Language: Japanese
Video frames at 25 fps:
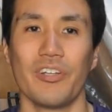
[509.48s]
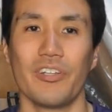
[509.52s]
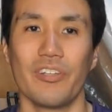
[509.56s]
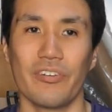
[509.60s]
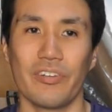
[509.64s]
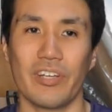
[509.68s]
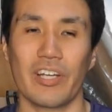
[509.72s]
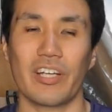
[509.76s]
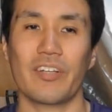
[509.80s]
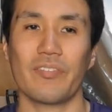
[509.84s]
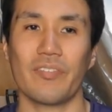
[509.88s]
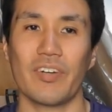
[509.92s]

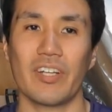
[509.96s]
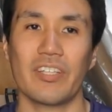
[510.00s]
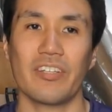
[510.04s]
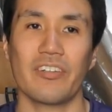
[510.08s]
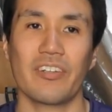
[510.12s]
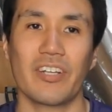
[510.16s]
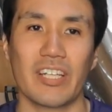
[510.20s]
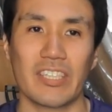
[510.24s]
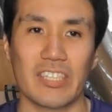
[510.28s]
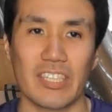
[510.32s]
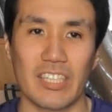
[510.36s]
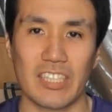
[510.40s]
農薬撒い
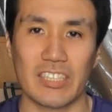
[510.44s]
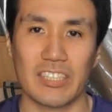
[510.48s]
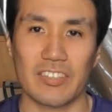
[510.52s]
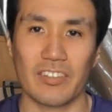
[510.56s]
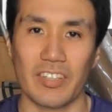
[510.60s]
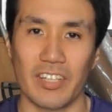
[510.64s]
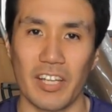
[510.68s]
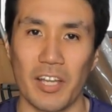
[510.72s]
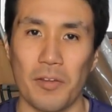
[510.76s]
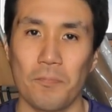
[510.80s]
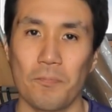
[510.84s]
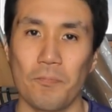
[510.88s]
てる方たち
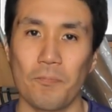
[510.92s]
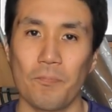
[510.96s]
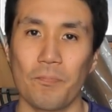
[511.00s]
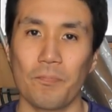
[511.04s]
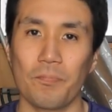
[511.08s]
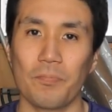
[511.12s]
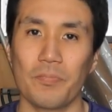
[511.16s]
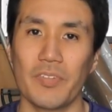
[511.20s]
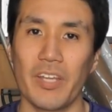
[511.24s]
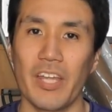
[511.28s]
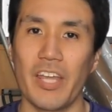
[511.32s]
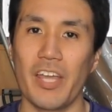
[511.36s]
はね。
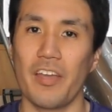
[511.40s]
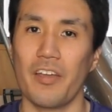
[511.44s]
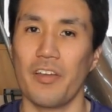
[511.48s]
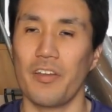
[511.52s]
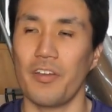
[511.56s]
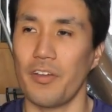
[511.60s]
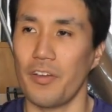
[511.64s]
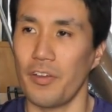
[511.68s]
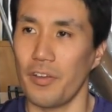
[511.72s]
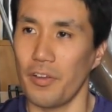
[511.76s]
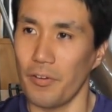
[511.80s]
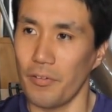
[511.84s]
で、
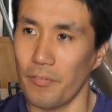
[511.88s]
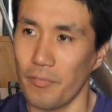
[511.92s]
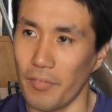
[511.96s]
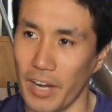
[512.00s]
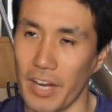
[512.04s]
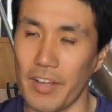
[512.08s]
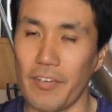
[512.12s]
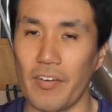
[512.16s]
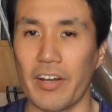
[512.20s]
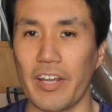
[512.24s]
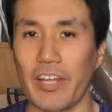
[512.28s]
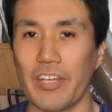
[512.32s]

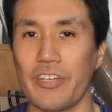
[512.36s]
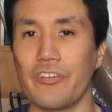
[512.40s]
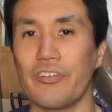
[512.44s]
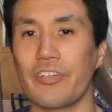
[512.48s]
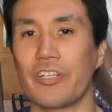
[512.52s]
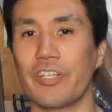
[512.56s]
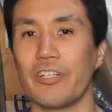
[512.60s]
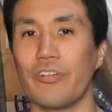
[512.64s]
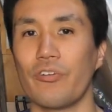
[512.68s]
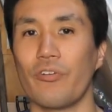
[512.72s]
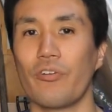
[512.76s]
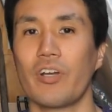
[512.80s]
我々
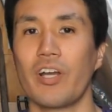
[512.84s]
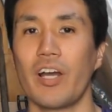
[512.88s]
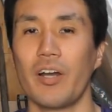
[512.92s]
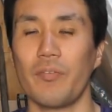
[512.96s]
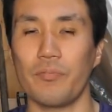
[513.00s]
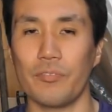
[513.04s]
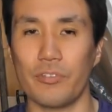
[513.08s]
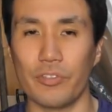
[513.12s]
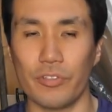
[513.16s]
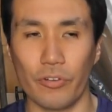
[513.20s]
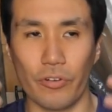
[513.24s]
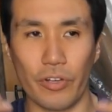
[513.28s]
有機農家、
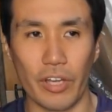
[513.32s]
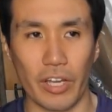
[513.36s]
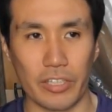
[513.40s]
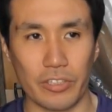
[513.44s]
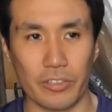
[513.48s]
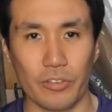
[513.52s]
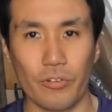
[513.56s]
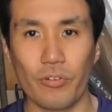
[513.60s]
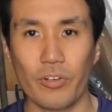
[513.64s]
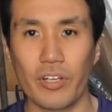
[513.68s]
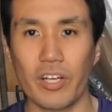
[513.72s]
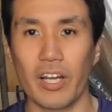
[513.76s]
無農
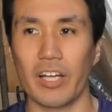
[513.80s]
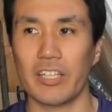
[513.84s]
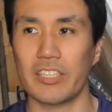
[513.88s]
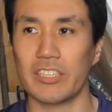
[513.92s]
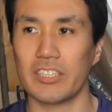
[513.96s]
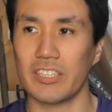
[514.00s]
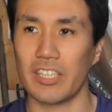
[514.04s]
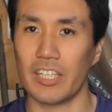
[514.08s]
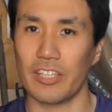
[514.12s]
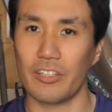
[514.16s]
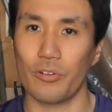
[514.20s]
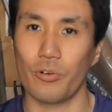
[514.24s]
薬農家、
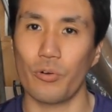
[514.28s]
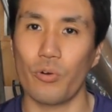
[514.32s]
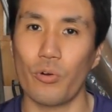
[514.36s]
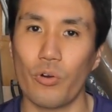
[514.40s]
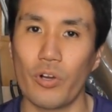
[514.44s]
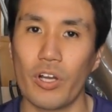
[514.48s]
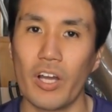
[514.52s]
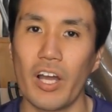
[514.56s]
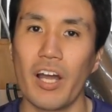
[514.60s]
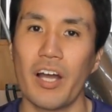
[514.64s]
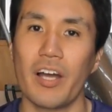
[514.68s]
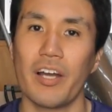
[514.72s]
自然農
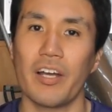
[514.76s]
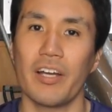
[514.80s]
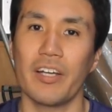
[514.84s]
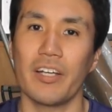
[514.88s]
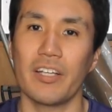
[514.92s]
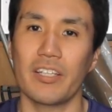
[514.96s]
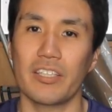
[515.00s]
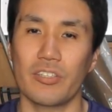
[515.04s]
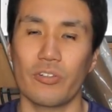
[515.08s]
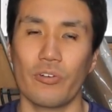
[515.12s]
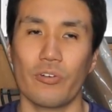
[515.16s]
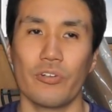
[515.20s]
法家、
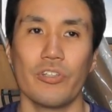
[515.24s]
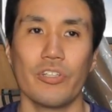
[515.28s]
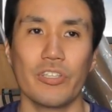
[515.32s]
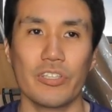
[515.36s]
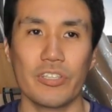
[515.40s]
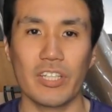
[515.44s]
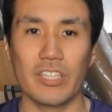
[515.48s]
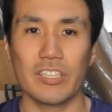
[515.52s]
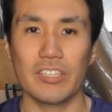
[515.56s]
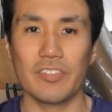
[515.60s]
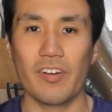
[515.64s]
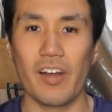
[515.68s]
そういう
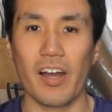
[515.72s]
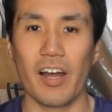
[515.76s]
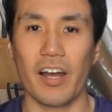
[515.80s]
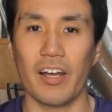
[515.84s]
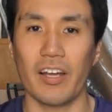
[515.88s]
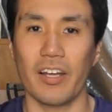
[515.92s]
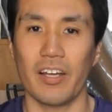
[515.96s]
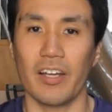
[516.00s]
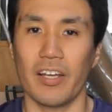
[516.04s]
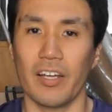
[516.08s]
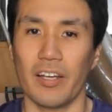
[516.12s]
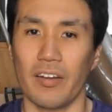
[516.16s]
人たち
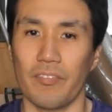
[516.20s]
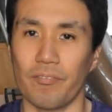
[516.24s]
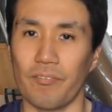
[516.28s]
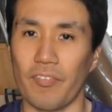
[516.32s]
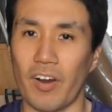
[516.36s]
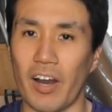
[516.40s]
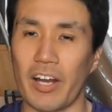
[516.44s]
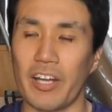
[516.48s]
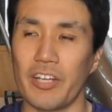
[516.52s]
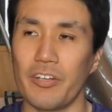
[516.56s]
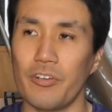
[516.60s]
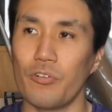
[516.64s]
は、
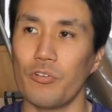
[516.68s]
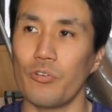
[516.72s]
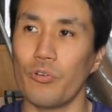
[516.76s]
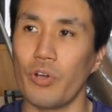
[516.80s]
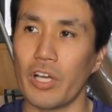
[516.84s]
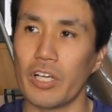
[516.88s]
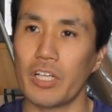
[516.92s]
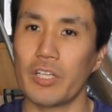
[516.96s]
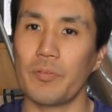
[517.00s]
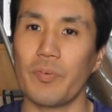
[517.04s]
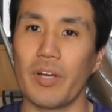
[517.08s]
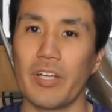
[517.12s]
周りの
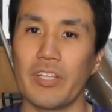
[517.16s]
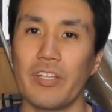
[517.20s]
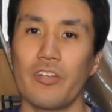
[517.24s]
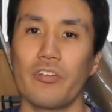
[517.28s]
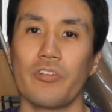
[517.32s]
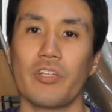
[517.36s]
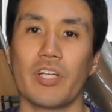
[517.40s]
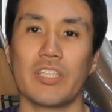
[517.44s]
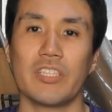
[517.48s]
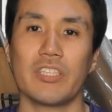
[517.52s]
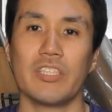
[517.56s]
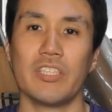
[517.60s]
農薬撒いて
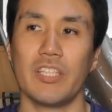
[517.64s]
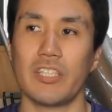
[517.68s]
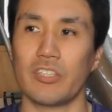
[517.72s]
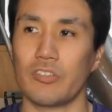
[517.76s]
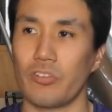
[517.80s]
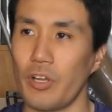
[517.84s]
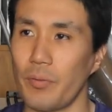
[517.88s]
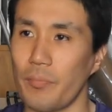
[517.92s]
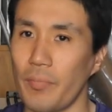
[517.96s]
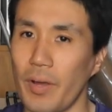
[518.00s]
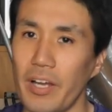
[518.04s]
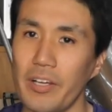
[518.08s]
る人たちに、
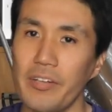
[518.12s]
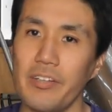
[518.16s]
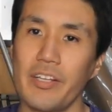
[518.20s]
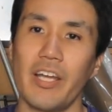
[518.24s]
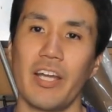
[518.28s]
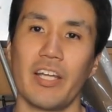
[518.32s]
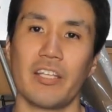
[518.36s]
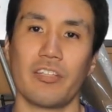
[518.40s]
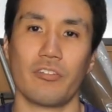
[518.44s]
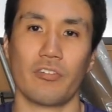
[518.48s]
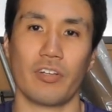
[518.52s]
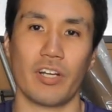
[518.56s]
それ撒く
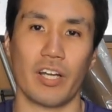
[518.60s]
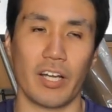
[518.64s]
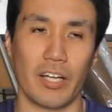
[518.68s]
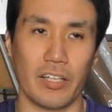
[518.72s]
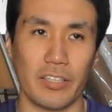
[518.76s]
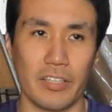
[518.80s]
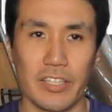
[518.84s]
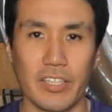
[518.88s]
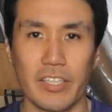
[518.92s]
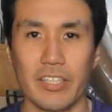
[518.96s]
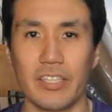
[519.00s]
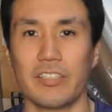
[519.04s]
なと
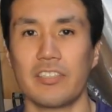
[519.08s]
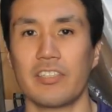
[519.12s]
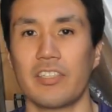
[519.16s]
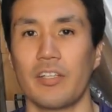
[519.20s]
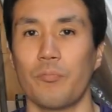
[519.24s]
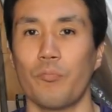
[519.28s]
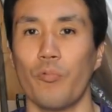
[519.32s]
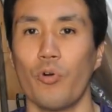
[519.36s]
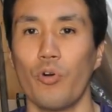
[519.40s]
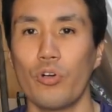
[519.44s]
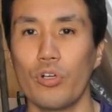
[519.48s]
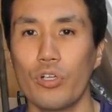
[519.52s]
か、うんっ
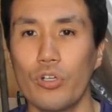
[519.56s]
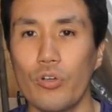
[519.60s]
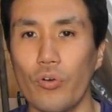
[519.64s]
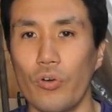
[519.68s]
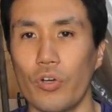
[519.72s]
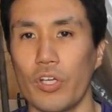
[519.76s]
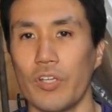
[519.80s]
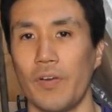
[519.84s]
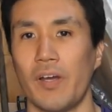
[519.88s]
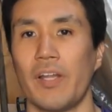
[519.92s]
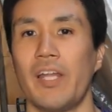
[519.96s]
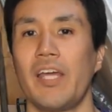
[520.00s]
て文句
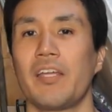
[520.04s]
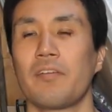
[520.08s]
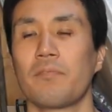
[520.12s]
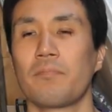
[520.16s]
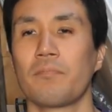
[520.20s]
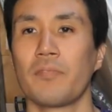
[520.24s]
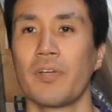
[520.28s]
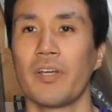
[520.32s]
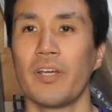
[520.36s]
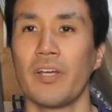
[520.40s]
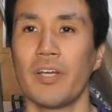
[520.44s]
を言わない。